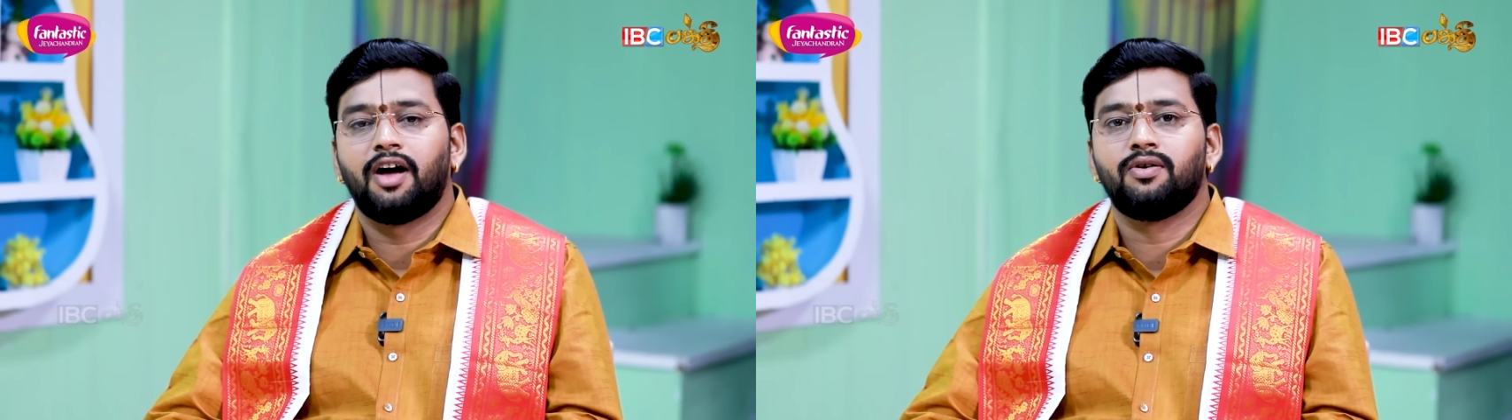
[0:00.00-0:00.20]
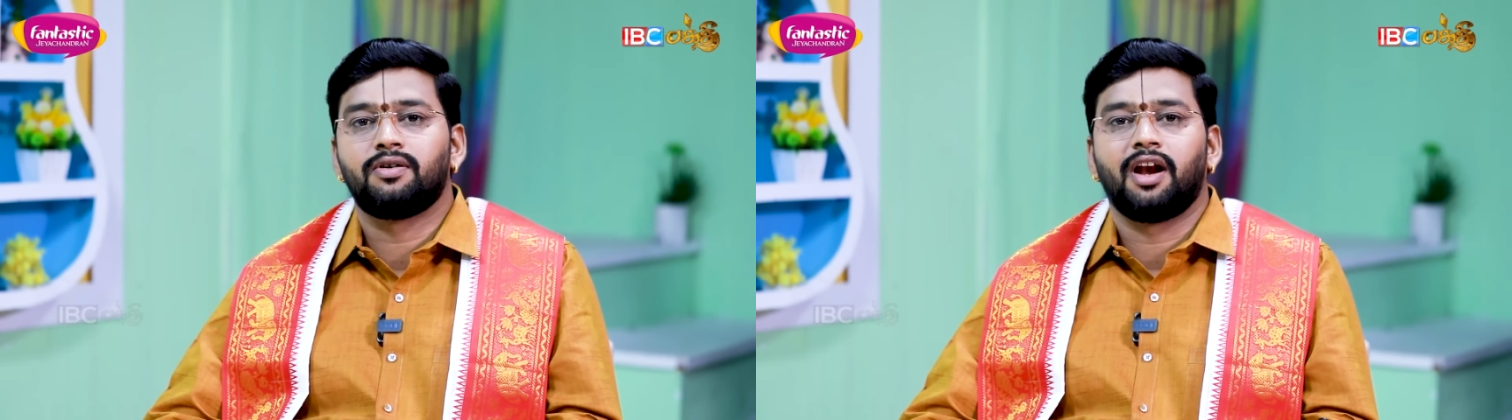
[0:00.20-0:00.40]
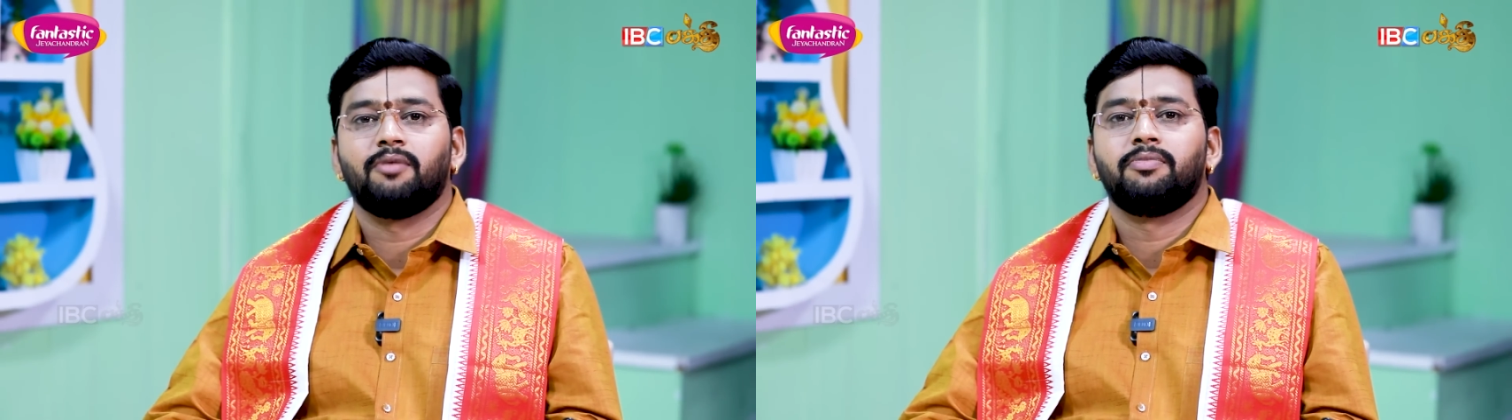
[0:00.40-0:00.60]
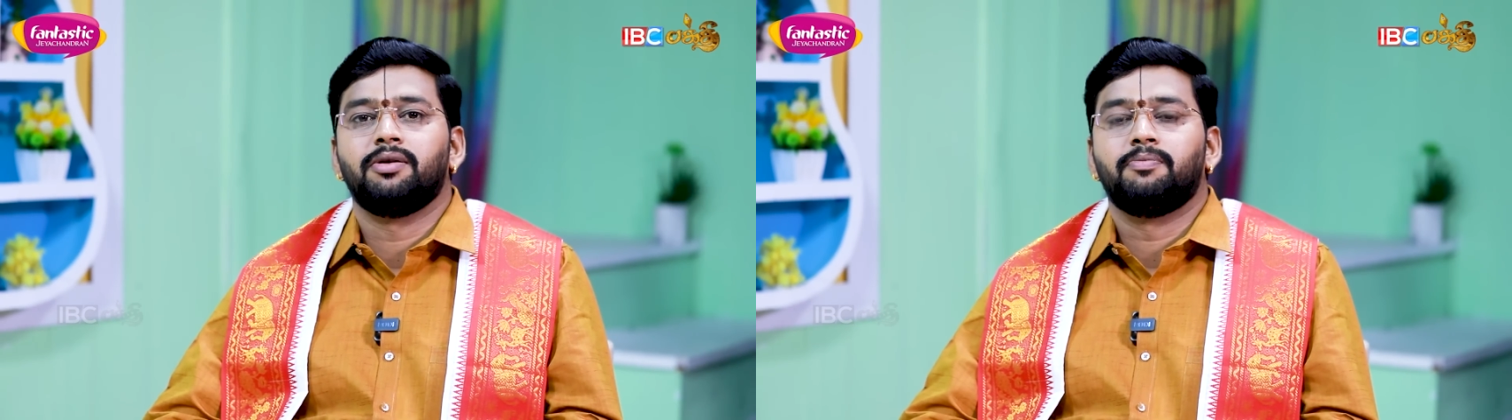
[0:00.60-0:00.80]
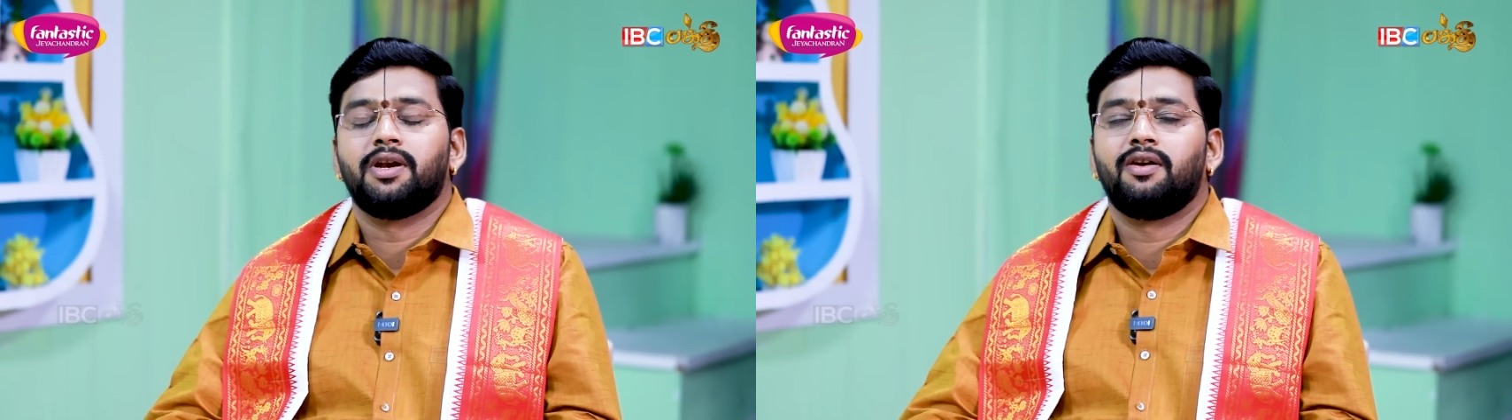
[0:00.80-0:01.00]
ராகு கிளம்பி
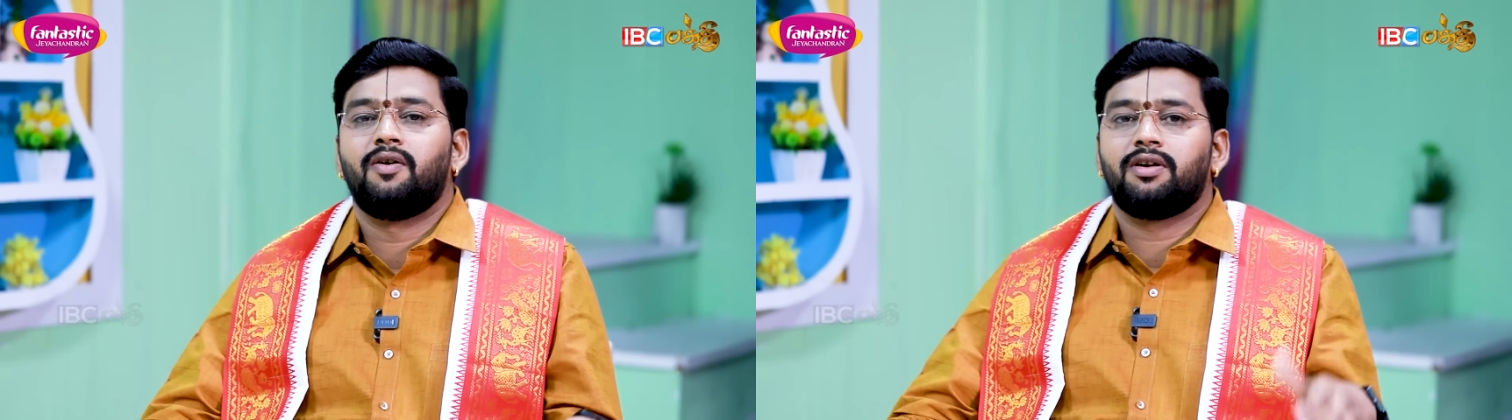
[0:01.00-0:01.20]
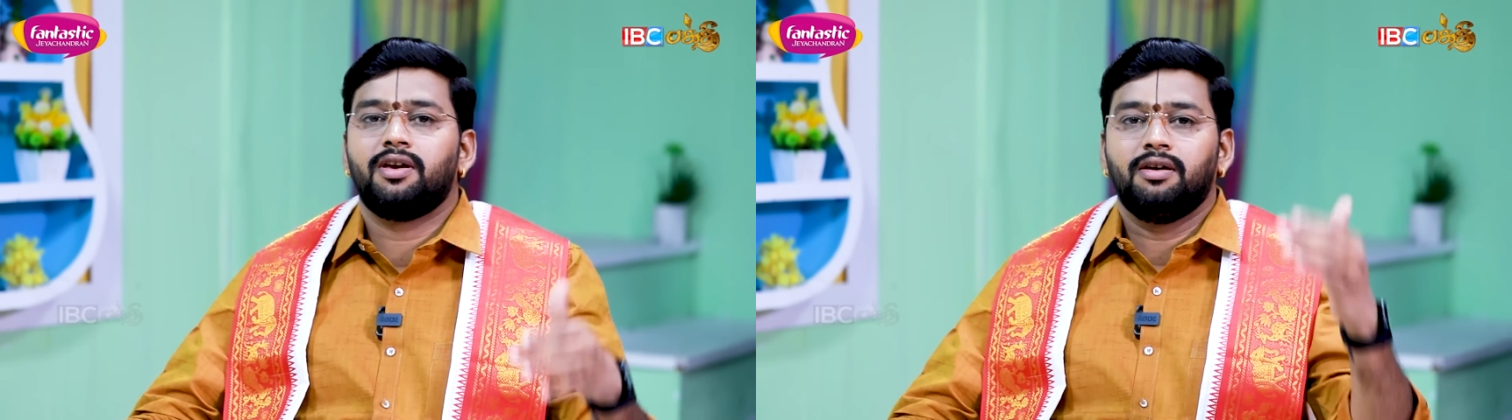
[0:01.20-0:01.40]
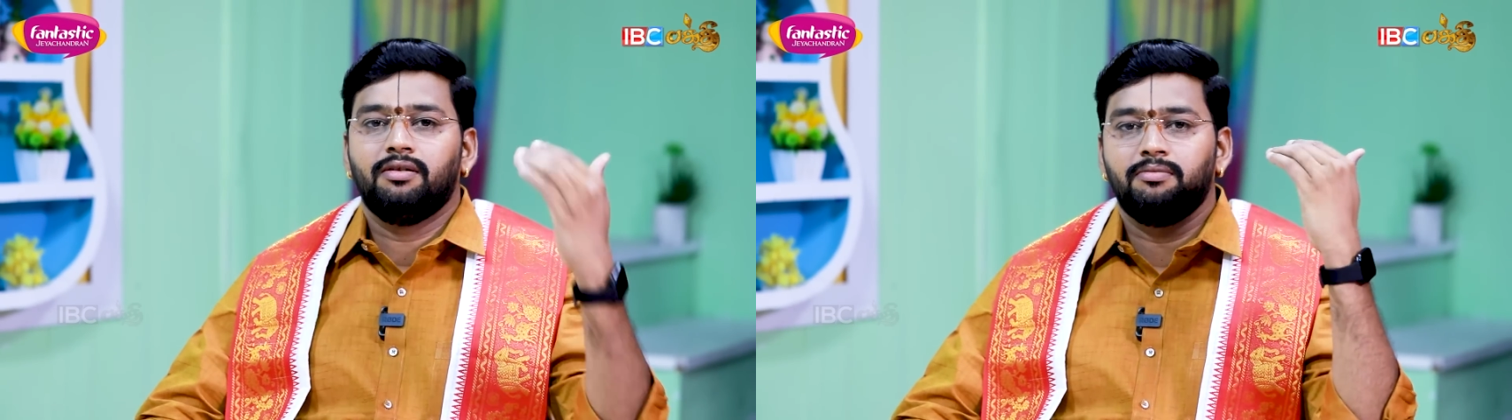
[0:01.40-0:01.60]
பின்னோக்கி